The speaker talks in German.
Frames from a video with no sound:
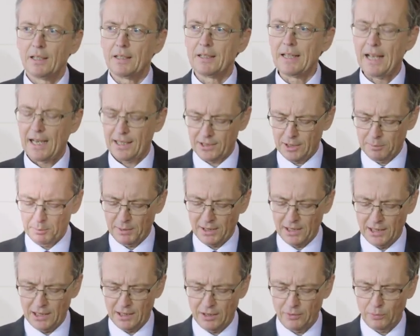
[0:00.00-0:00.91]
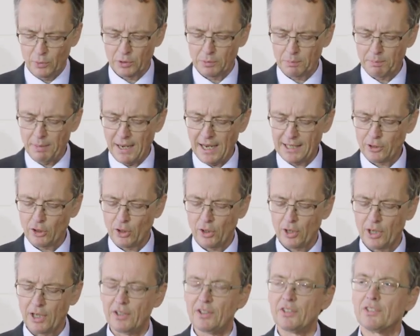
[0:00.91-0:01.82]
Nach dem Krieg wurden beide
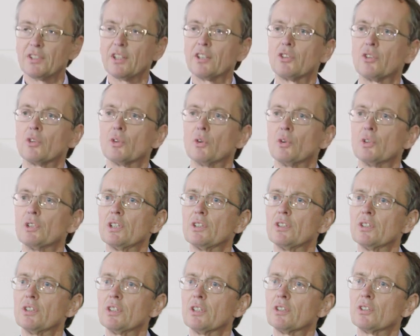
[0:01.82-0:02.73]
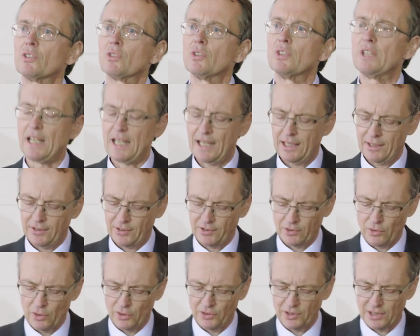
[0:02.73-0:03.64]
Organisationen
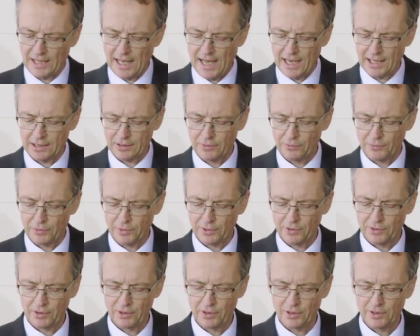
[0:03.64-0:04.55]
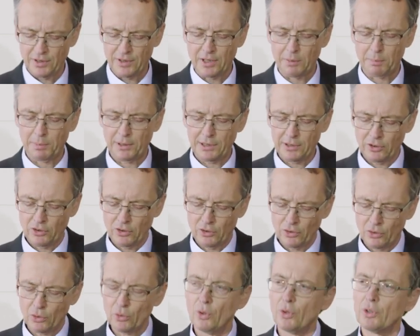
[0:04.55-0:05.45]
zunächst 1948 in der britischen
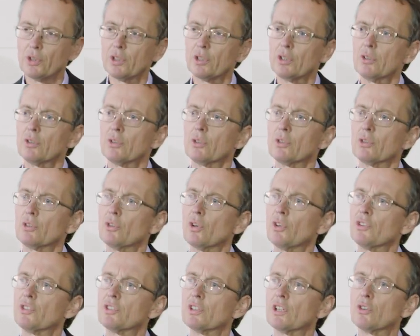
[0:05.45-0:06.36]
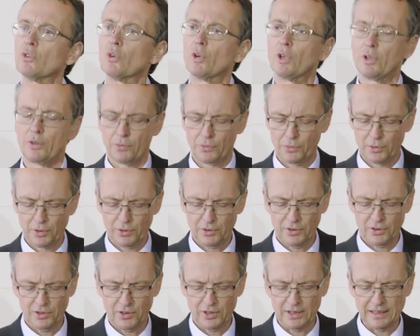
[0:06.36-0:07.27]
Zone und
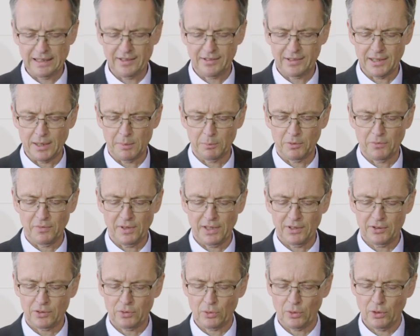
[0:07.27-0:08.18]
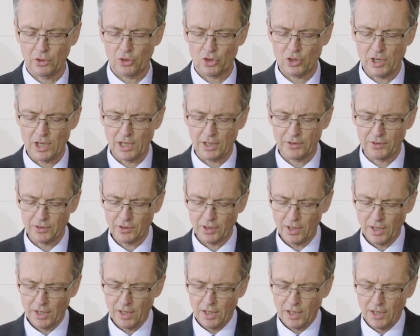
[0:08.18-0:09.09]
1949 in Gesamtwestdeutschland
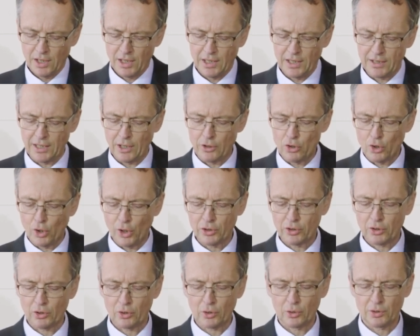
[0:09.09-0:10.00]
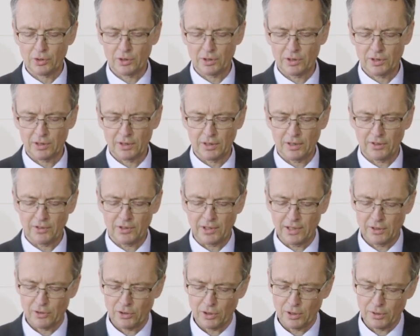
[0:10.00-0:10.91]
in der neu gegründeten
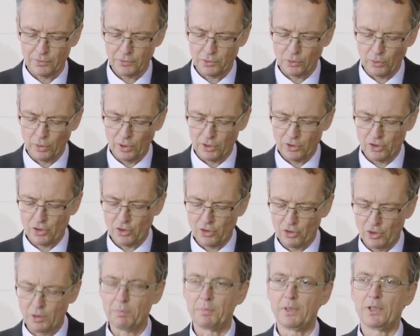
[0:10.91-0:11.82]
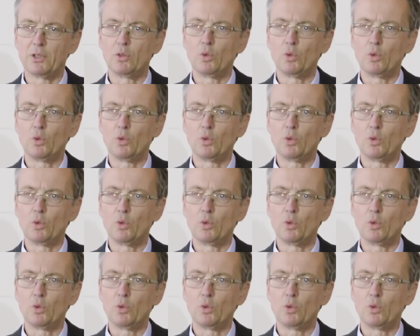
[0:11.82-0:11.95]
Gesellschaft Deutsche Chemie